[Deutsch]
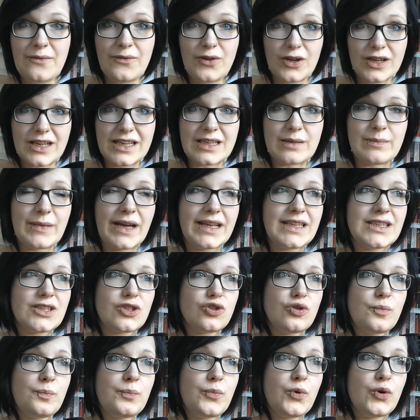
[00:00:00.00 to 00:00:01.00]
wirklich meinen
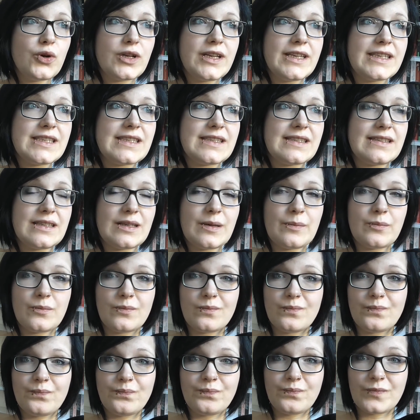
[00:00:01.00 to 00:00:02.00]
Sub möglichst
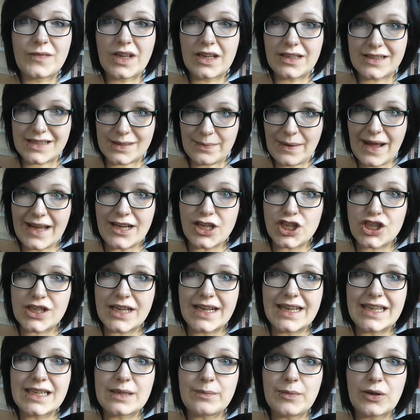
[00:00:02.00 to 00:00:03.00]
ähm,
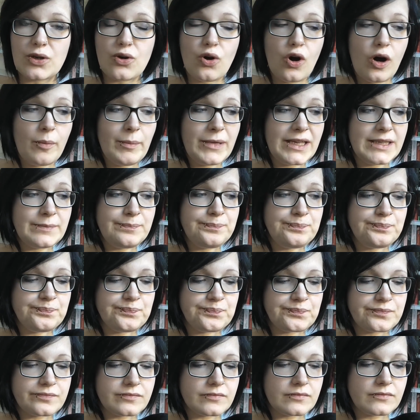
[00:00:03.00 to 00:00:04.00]
zweistellig bekommen.
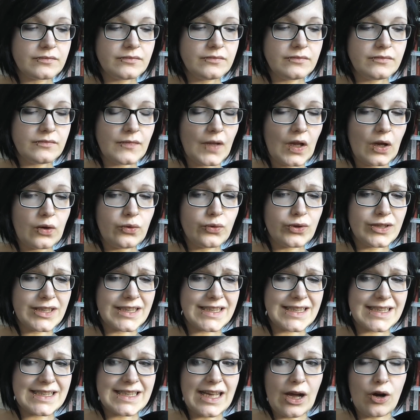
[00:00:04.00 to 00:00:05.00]
Und
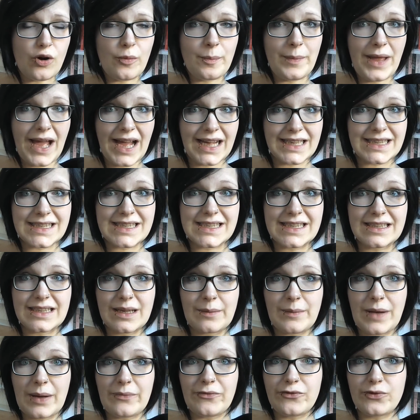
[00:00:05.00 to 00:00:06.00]
jetzt ist ja auch März,
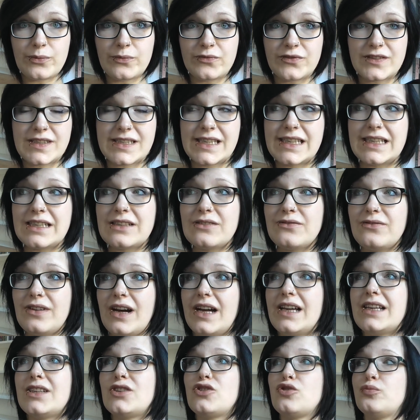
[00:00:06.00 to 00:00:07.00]
ähm, am 15.
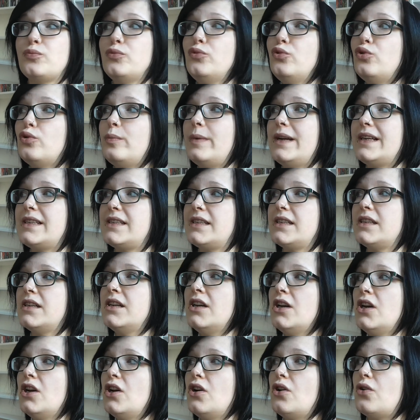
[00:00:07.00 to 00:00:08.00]
fahre ich zur Buchmesse
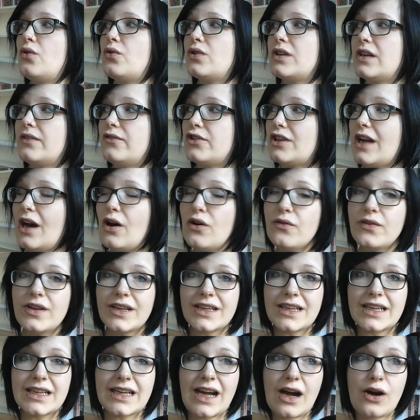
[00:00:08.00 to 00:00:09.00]
und da wird auch
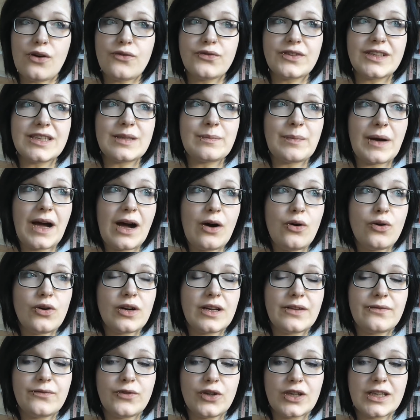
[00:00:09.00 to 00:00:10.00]
wieder gekauft. Ich
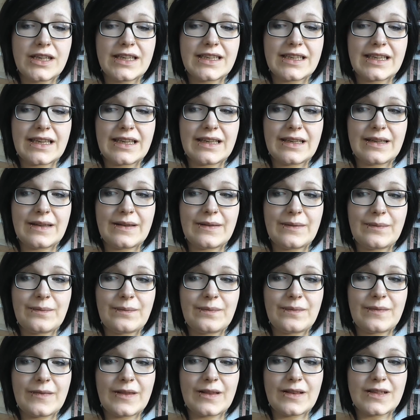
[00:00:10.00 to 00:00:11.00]
brauche wirklich äh,
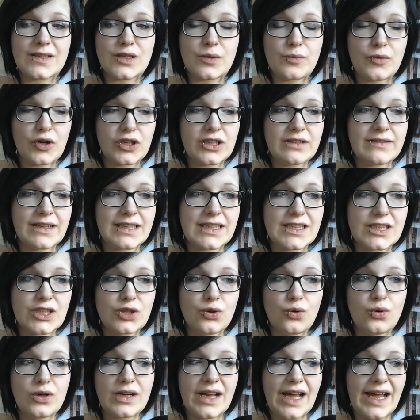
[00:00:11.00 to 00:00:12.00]
zur
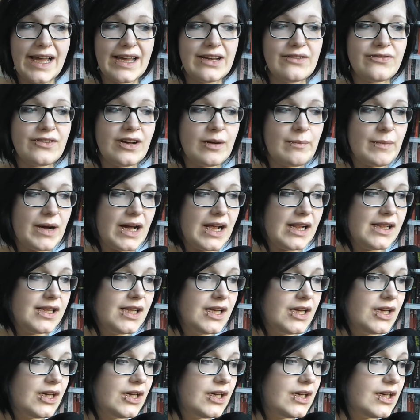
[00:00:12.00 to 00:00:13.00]
Motivation einfach mal